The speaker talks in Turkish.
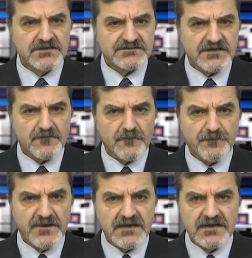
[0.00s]

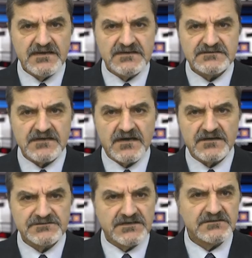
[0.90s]
Serope
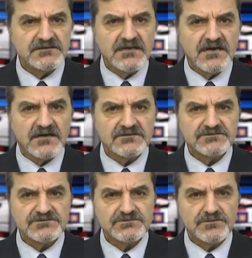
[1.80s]
İsahanyan
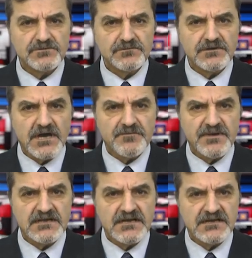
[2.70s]
anıtın söküldüğü
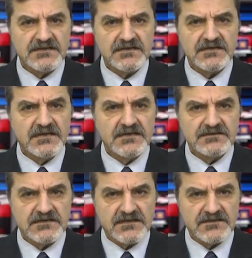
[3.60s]
haberlerini
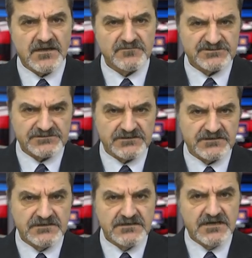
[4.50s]
yalanlamıştı.